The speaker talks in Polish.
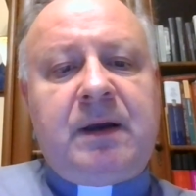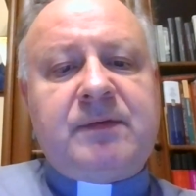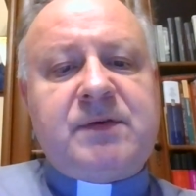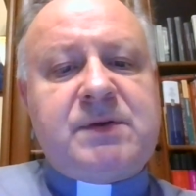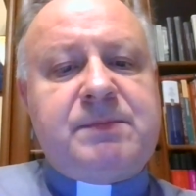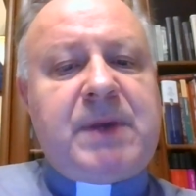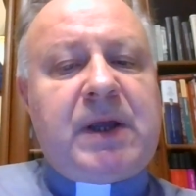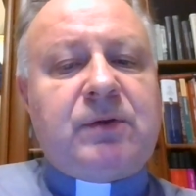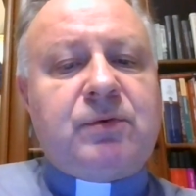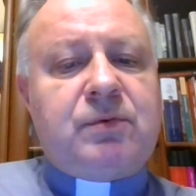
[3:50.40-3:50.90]

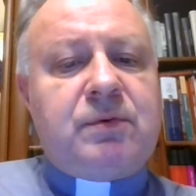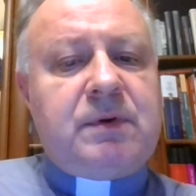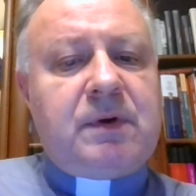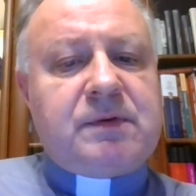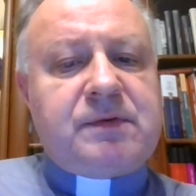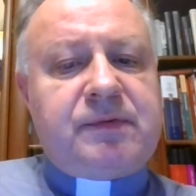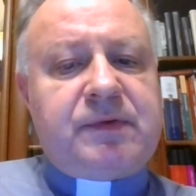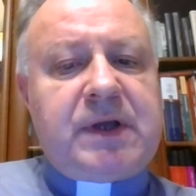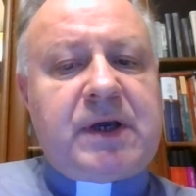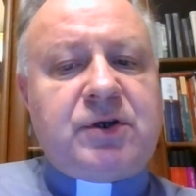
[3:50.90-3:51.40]

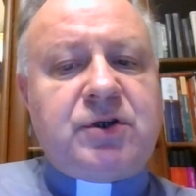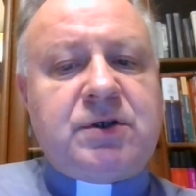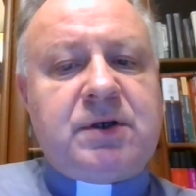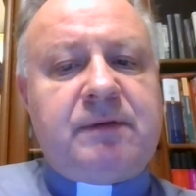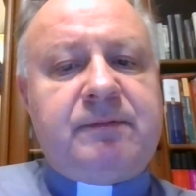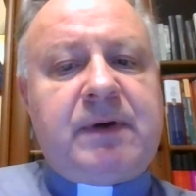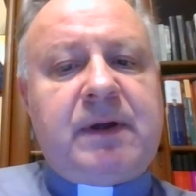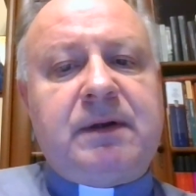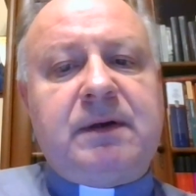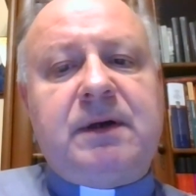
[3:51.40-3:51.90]
Zmiankując w tekście
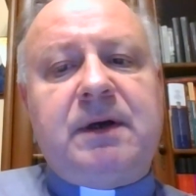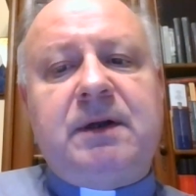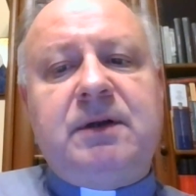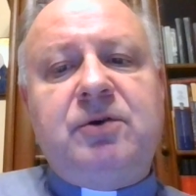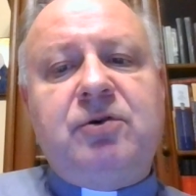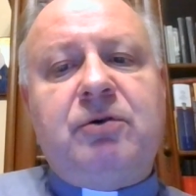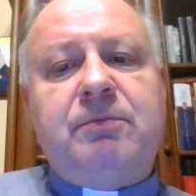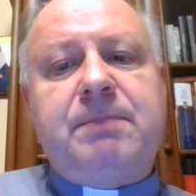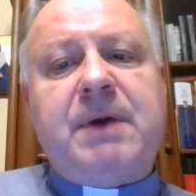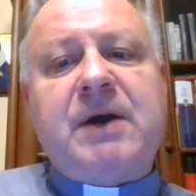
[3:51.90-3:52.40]

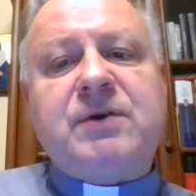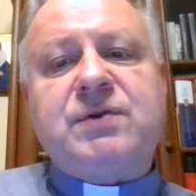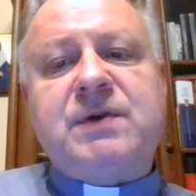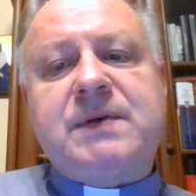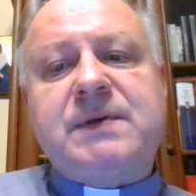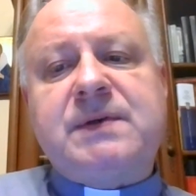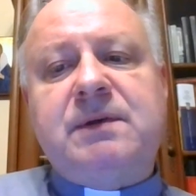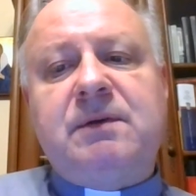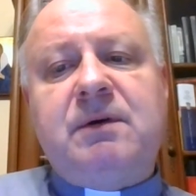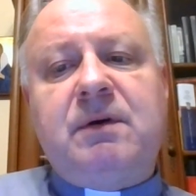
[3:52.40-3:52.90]
Ewangelii o parze
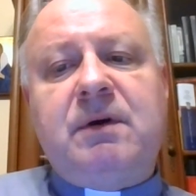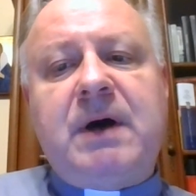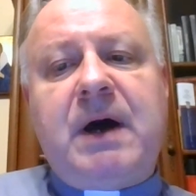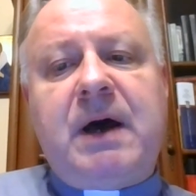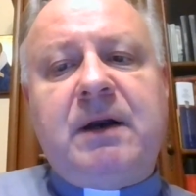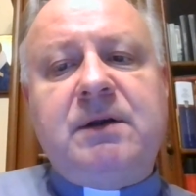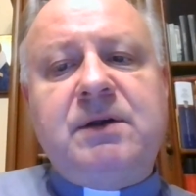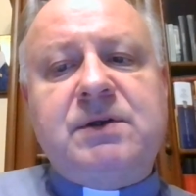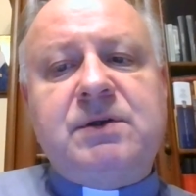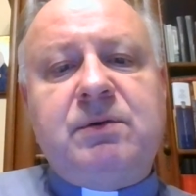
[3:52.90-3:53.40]

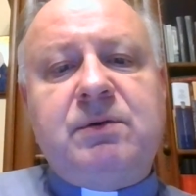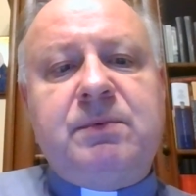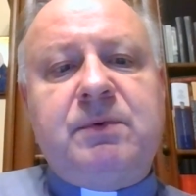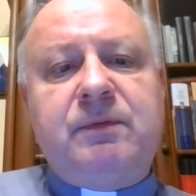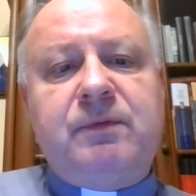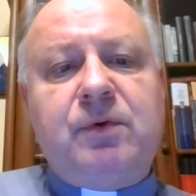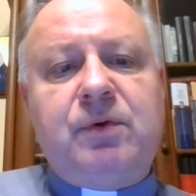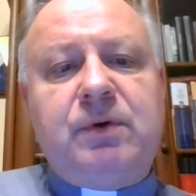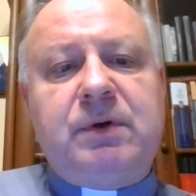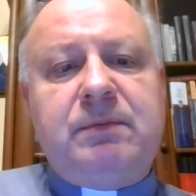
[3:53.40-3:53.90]
synogaric lub
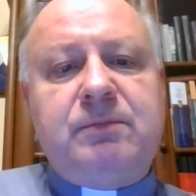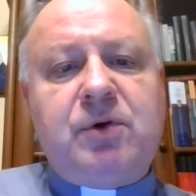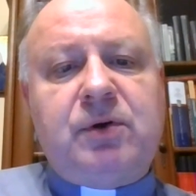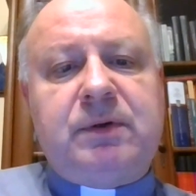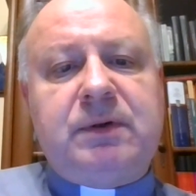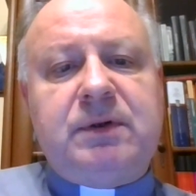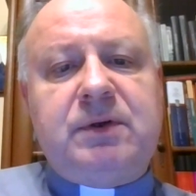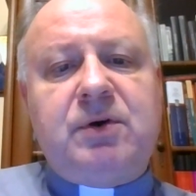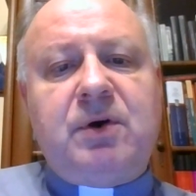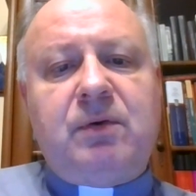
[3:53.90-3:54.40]
dwóch
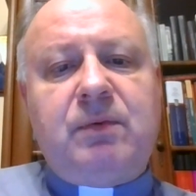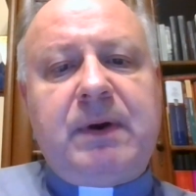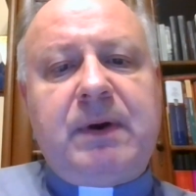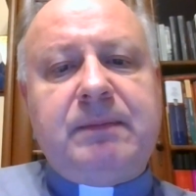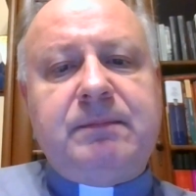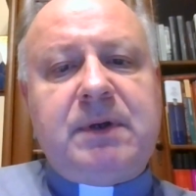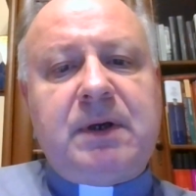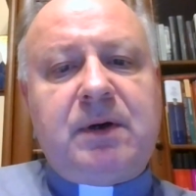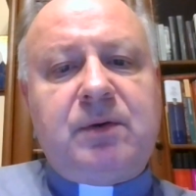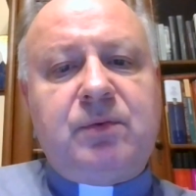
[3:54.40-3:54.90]
młodych
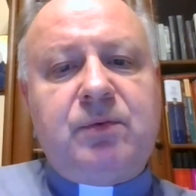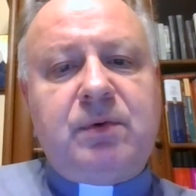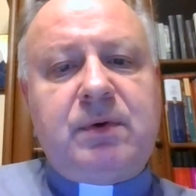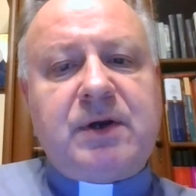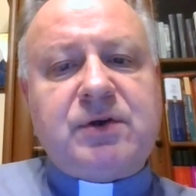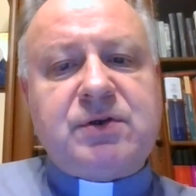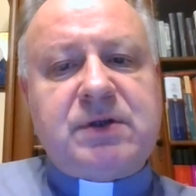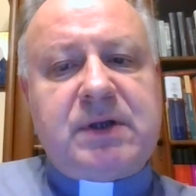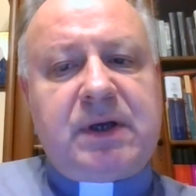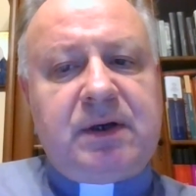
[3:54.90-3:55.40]
gołębiach,
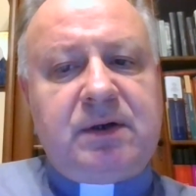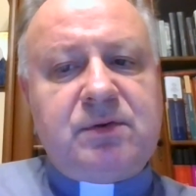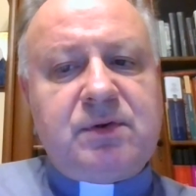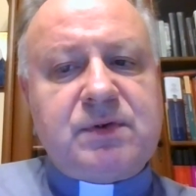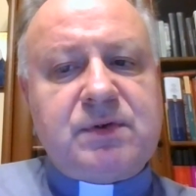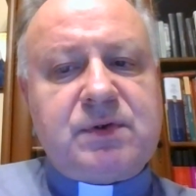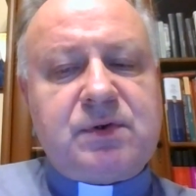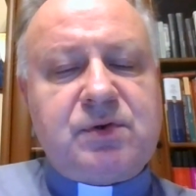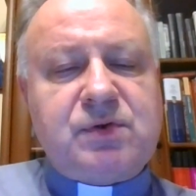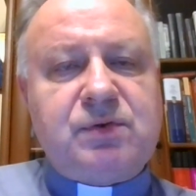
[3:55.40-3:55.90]
Łukasz daje
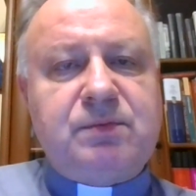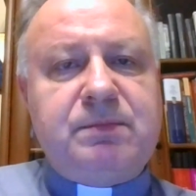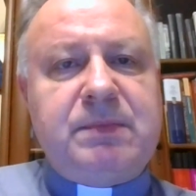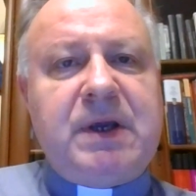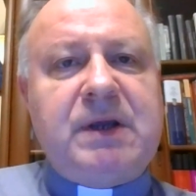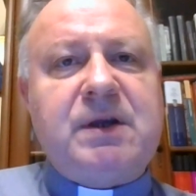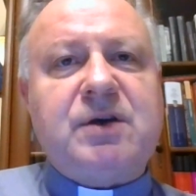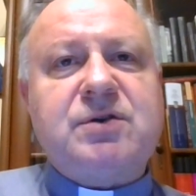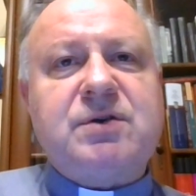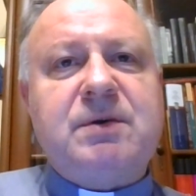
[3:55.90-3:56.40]
do
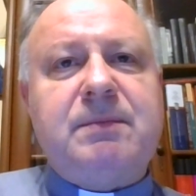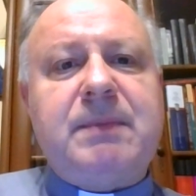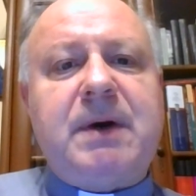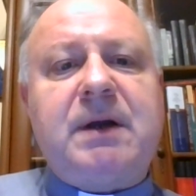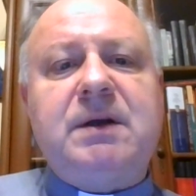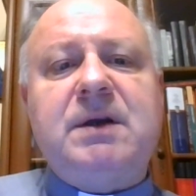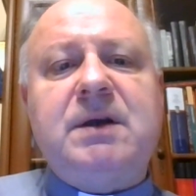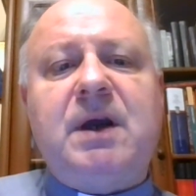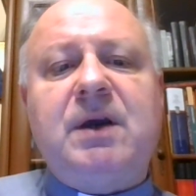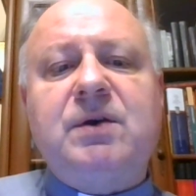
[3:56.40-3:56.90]
zrozumienia, że
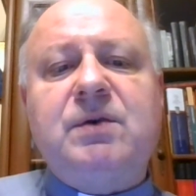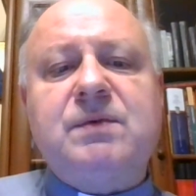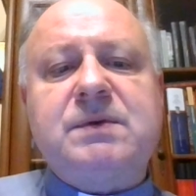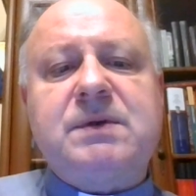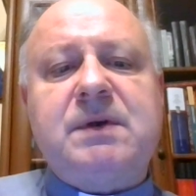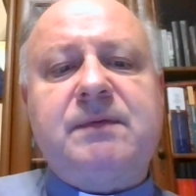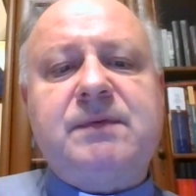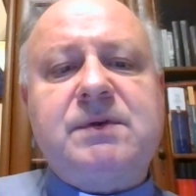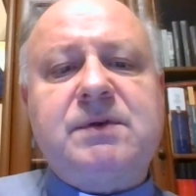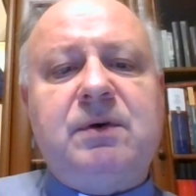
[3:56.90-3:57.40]
Maryja i
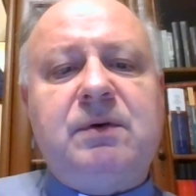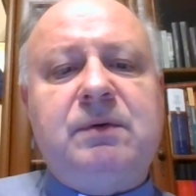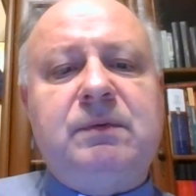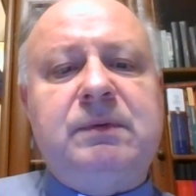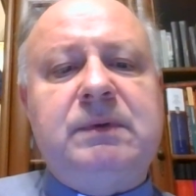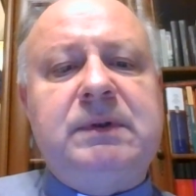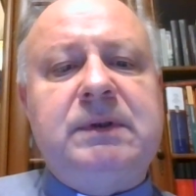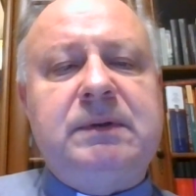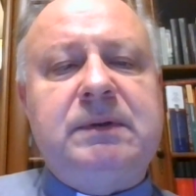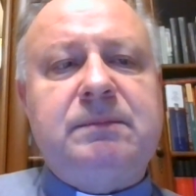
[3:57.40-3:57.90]
Józef
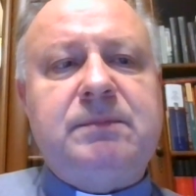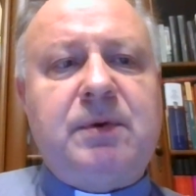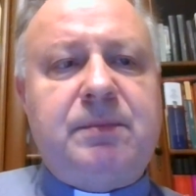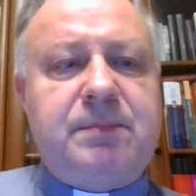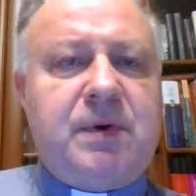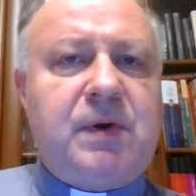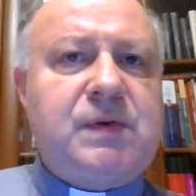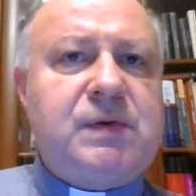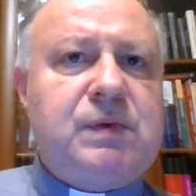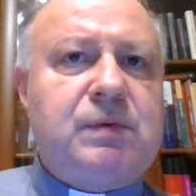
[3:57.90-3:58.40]
są po
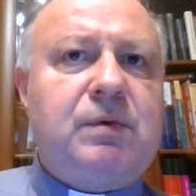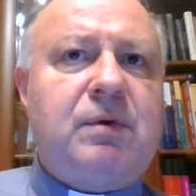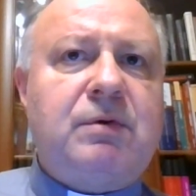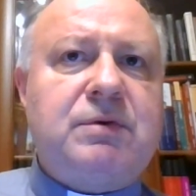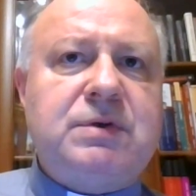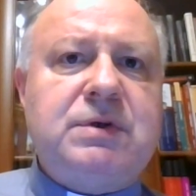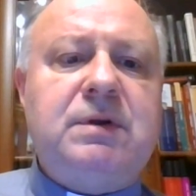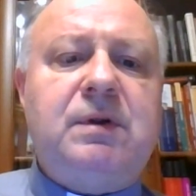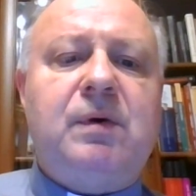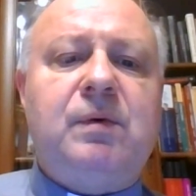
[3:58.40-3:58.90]
prostu
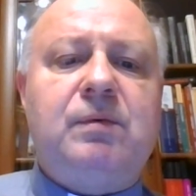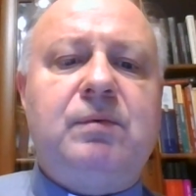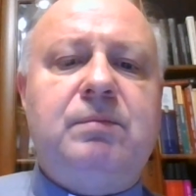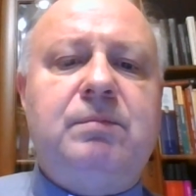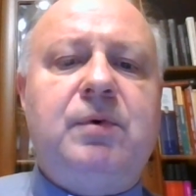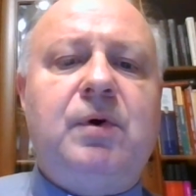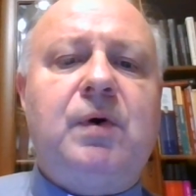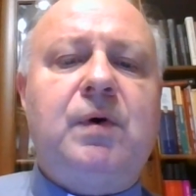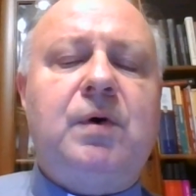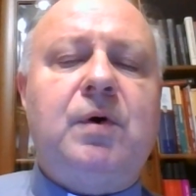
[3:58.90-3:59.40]
rodziną
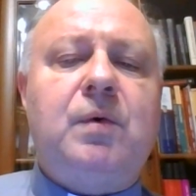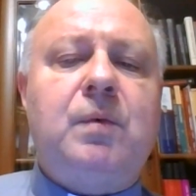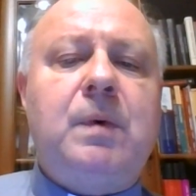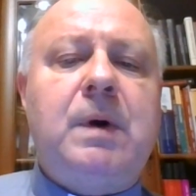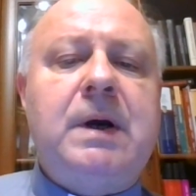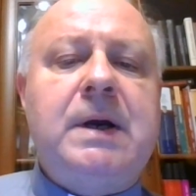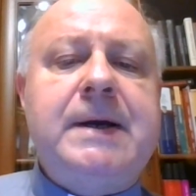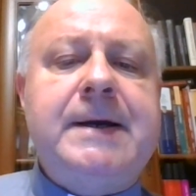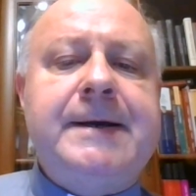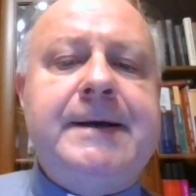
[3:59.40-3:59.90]
ubogą
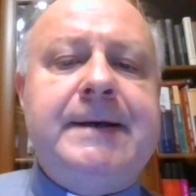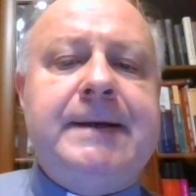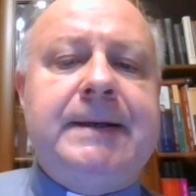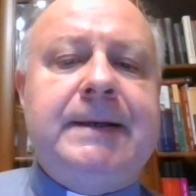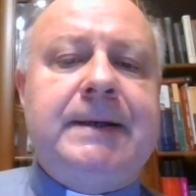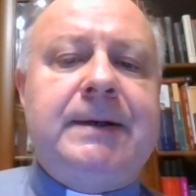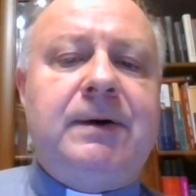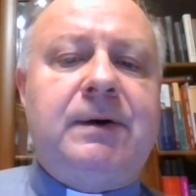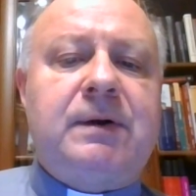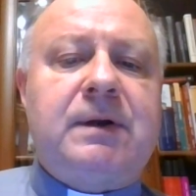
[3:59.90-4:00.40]

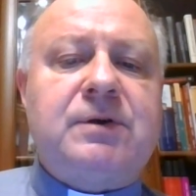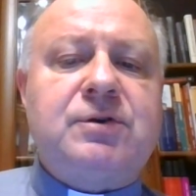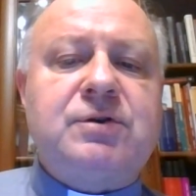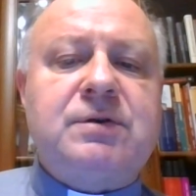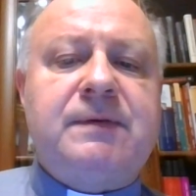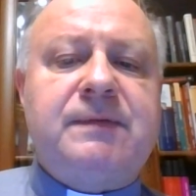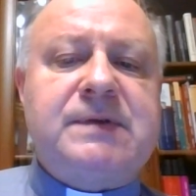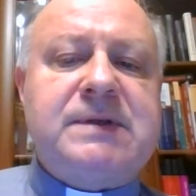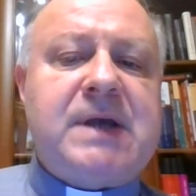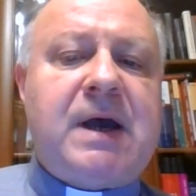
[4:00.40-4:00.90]
oraz
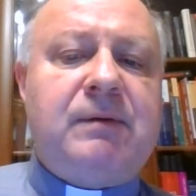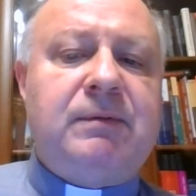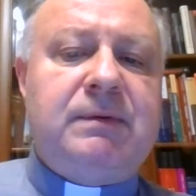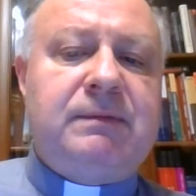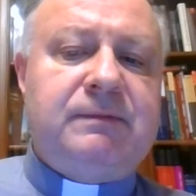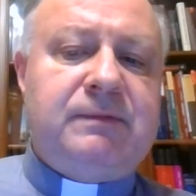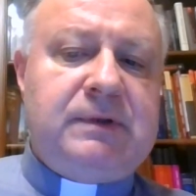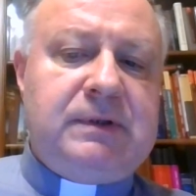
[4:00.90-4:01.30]
że w całym